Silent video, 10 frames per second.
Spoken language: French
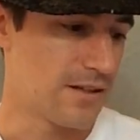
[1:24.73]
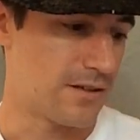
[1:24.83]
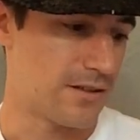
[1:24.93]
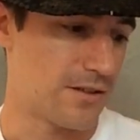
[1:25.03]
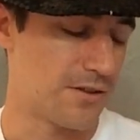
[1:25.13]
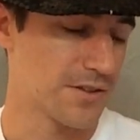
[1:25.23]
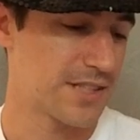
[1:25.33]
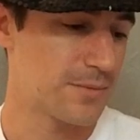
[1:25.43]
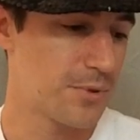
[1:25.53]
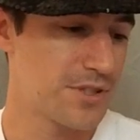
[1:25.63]
euh, dans
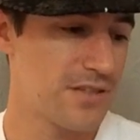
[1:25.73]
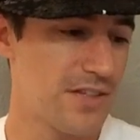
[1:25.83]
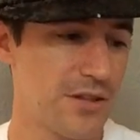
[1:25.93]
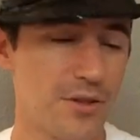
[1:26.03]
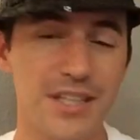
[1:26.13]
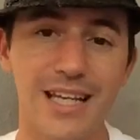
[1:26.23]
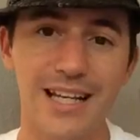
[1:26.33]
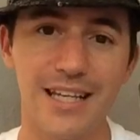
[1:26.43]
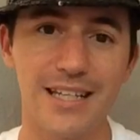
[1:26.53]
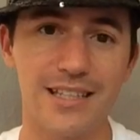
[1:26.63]
cette petite ville de
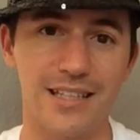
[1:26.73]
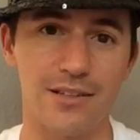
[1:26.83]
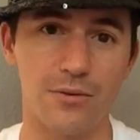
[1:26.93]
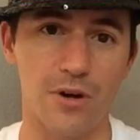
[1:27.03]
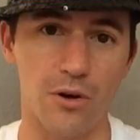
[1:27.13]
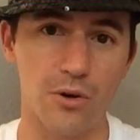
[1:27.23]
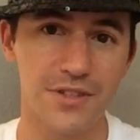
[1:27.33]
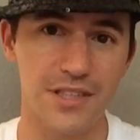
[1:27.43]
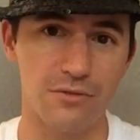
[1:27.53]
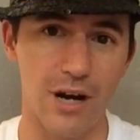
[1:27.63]
Niélé qui est donc en
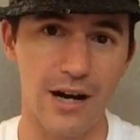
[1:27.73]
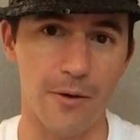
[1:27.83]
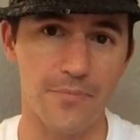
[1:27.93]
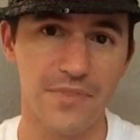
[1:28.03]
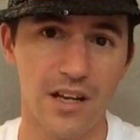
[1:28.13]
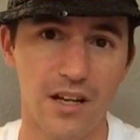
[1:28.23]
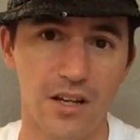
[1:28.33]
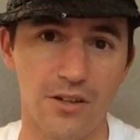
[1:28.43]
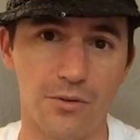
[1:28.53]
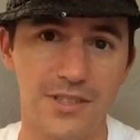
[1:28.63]
Côte d'Ivoire.
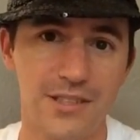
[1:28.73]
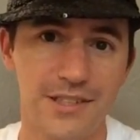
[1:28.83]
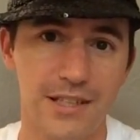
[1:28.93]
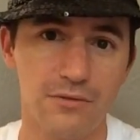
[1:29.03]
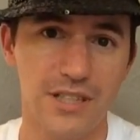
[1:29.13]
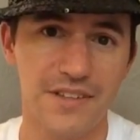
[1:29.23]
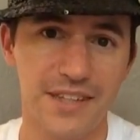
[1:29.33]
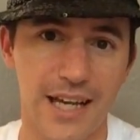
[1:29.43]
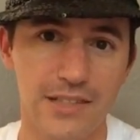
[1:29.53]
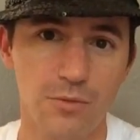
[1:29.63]
Donc si ça vous
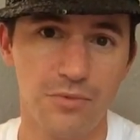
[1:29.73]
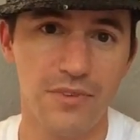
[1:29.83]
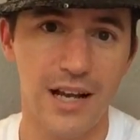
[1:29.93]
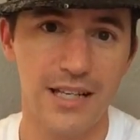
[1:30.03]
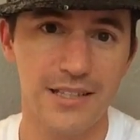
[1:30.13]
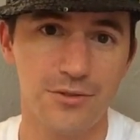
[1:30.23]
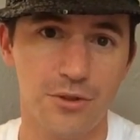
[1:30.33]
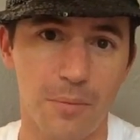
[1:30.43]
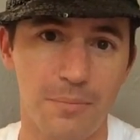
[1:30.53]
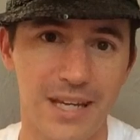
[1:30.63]
intéresse, vous pouvez aller
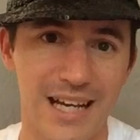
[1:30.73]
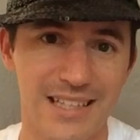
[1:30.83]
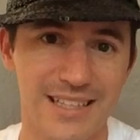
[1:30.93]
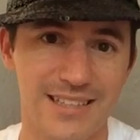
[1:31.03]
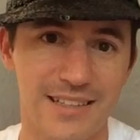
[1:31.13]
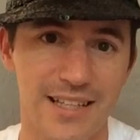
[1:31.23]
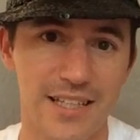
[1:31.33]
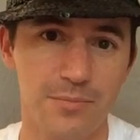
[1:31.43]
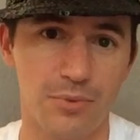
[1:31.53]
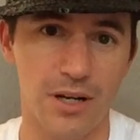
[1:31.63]
sur
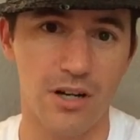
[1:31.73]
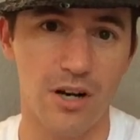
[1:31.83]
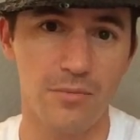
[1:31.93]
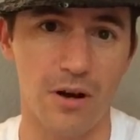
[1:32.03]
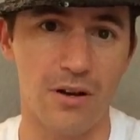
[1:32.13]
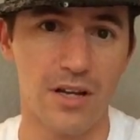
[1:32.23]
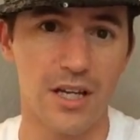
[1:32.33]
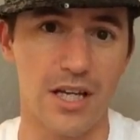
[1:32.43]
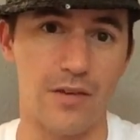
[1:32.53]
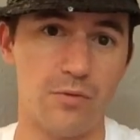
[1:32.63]
badesatellites.com
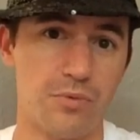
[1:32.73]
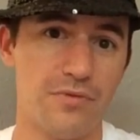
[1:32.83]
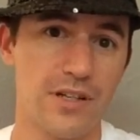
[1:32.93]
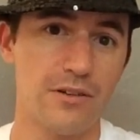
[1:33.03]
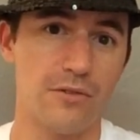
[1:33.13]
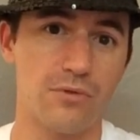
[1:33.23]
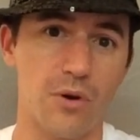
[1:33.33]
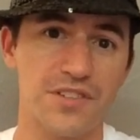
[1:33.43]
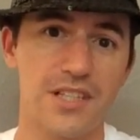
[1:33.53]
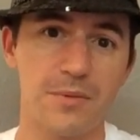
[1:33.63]
et vous pouvez vous
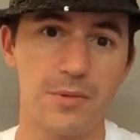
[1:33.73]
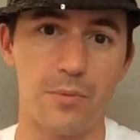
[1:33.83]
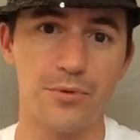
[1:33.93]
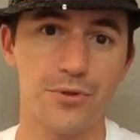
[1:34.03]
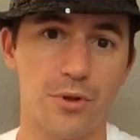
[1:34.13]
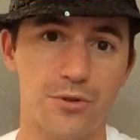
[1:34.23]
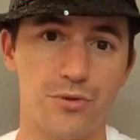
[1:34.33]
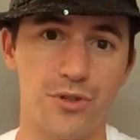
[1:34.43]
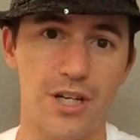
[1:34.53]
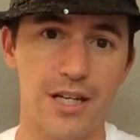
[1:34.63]
renseigner un petit peu plus sur le
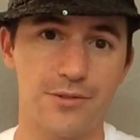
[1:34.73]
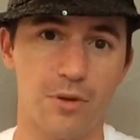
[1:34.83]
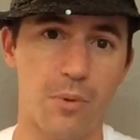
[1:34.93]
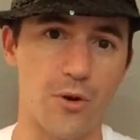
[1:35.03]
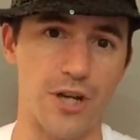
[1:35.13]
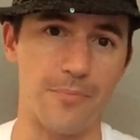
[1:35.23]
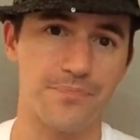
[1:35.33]
sujet sur le projet.